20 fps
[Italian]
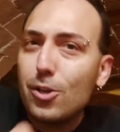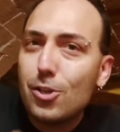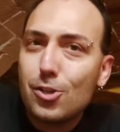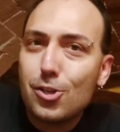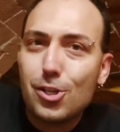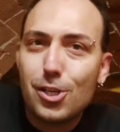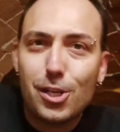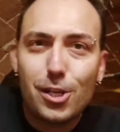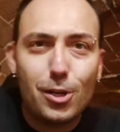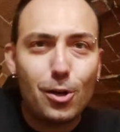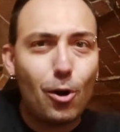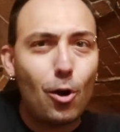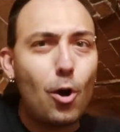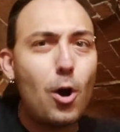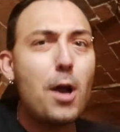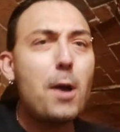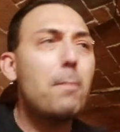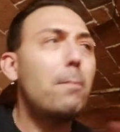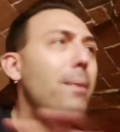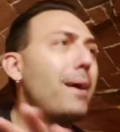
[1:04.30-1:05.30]
in giro
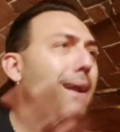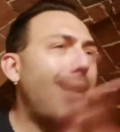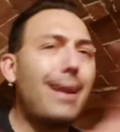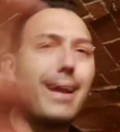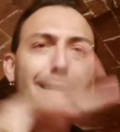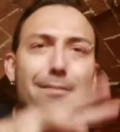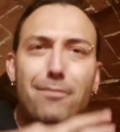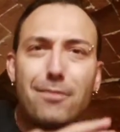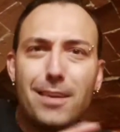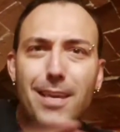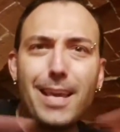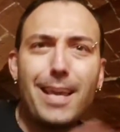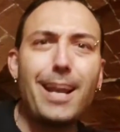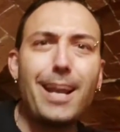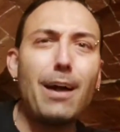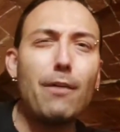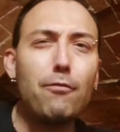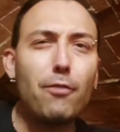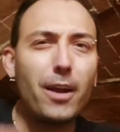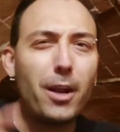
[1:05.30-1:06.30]
per la
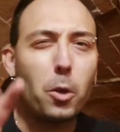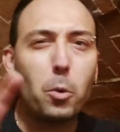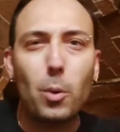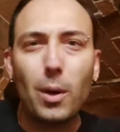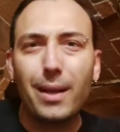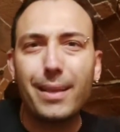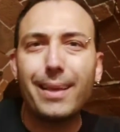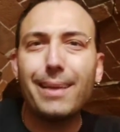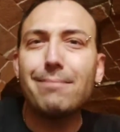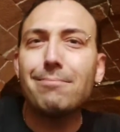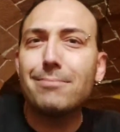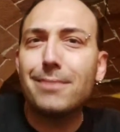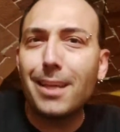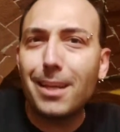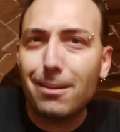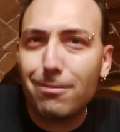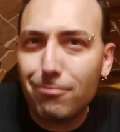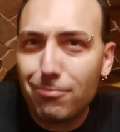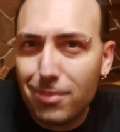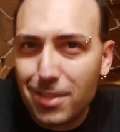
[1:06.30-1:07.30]
fiera a fare qualche
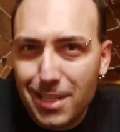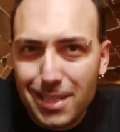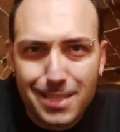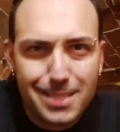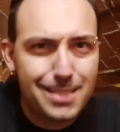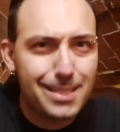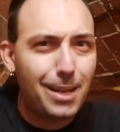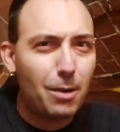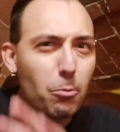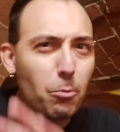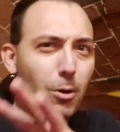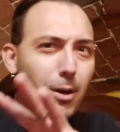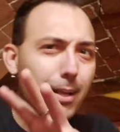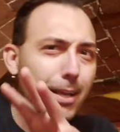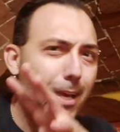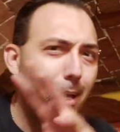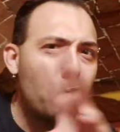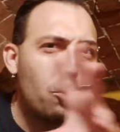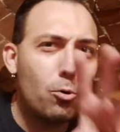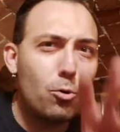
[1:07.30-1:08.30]
intervista,
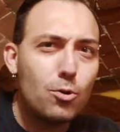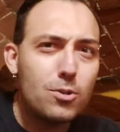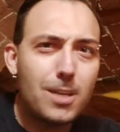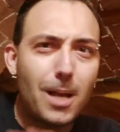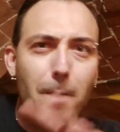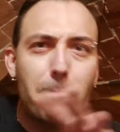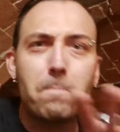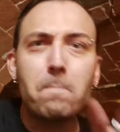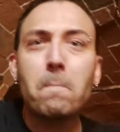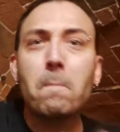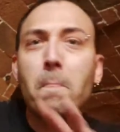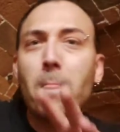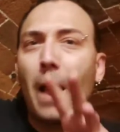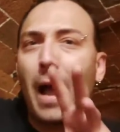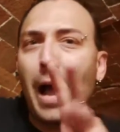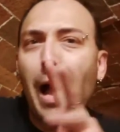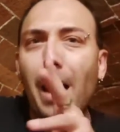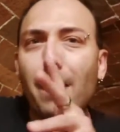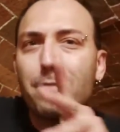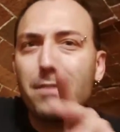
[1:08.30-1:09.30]
qualche cosa,
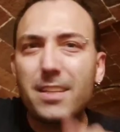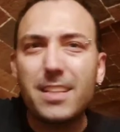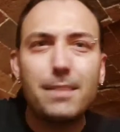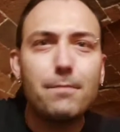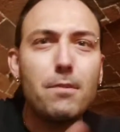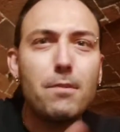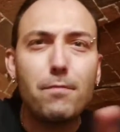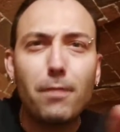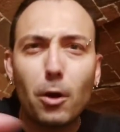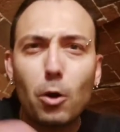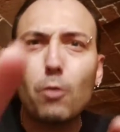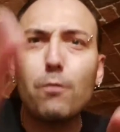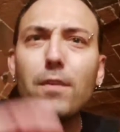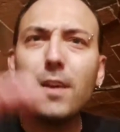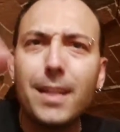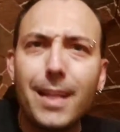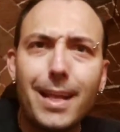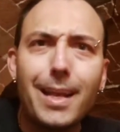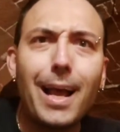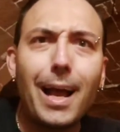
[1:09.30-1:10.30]
ah, vi farò
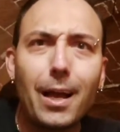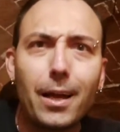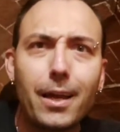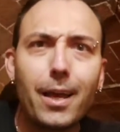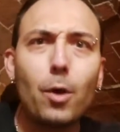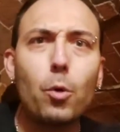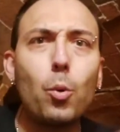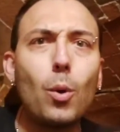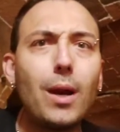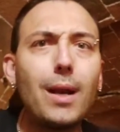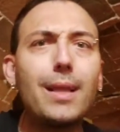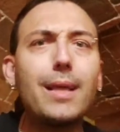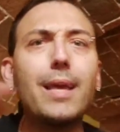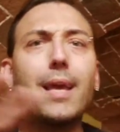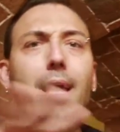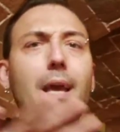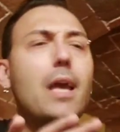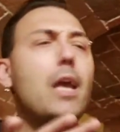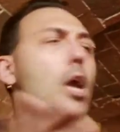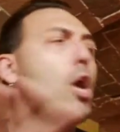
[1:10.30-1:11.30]
vedere anche
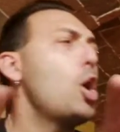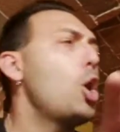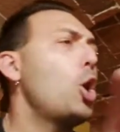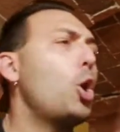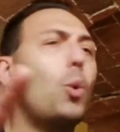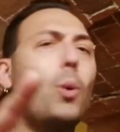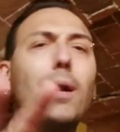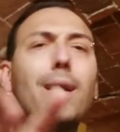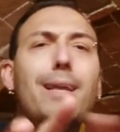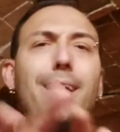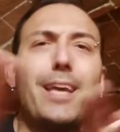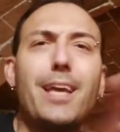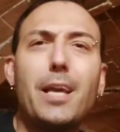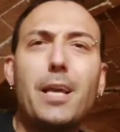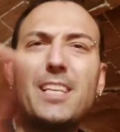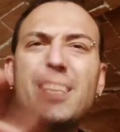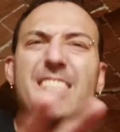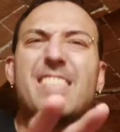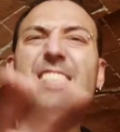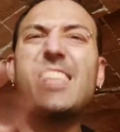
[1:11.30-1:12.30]
qualche,
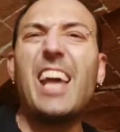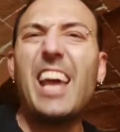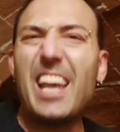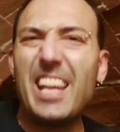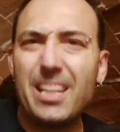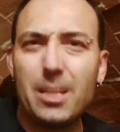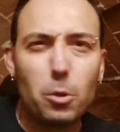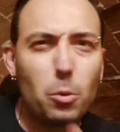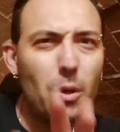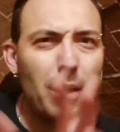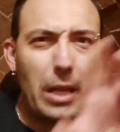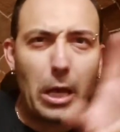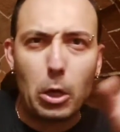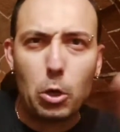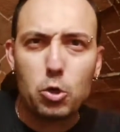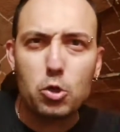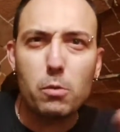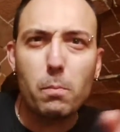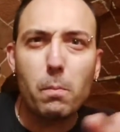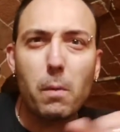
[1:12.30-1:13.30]
qualche stand, qualche
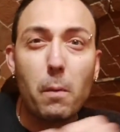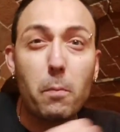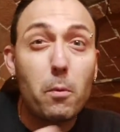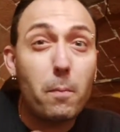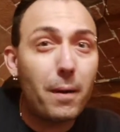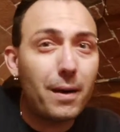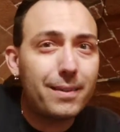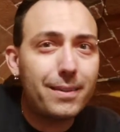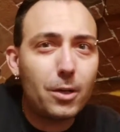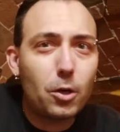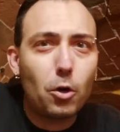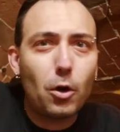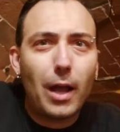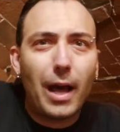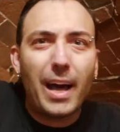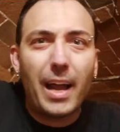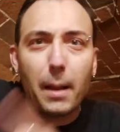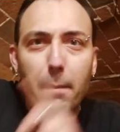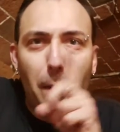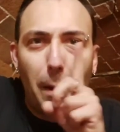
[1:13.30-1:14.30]
cosa un po' più
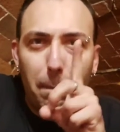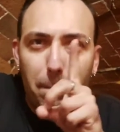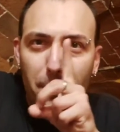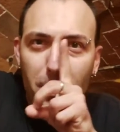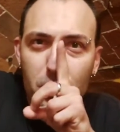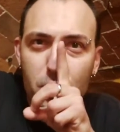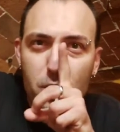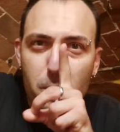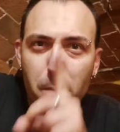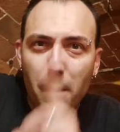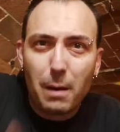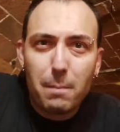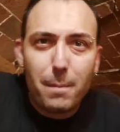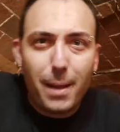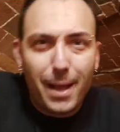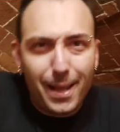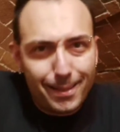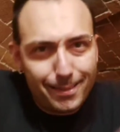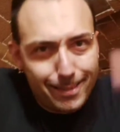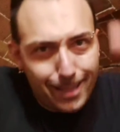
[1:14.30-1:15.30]
particolare, ma
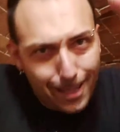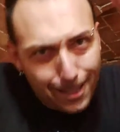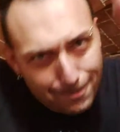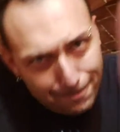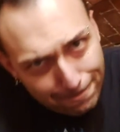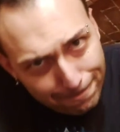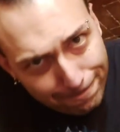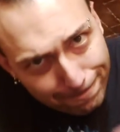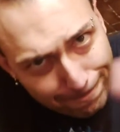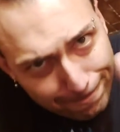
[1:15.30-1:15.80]
principalmente